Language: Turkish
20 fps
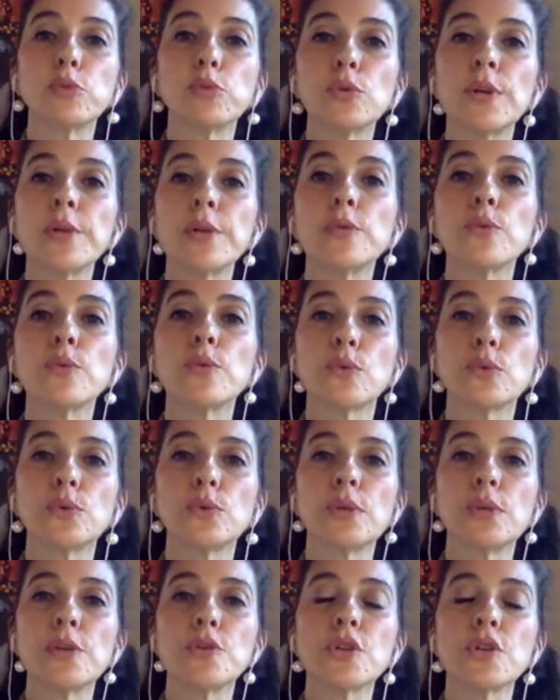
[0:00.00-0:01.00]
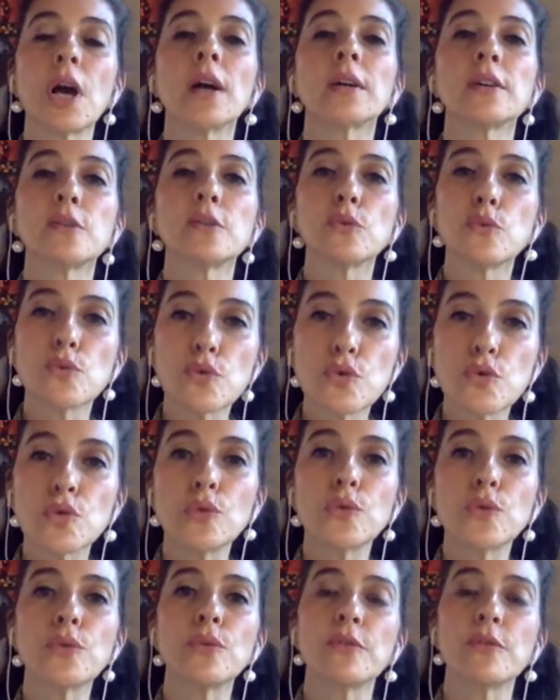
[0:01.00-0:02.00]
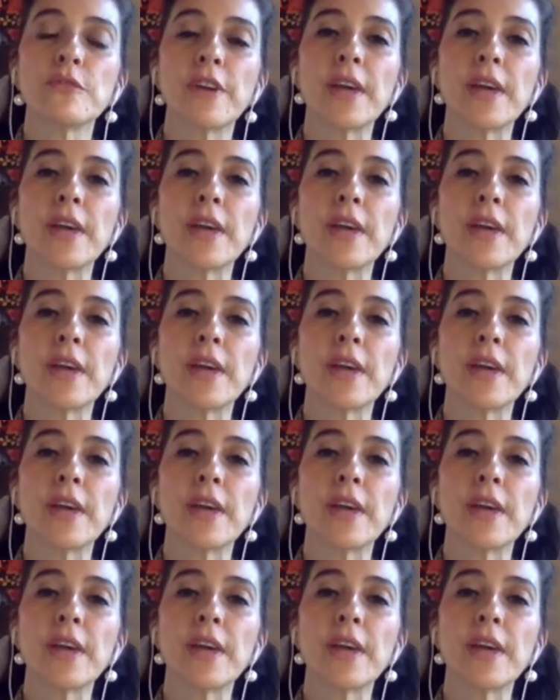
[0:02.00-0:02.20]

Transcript: bunları uygulayacak güçlü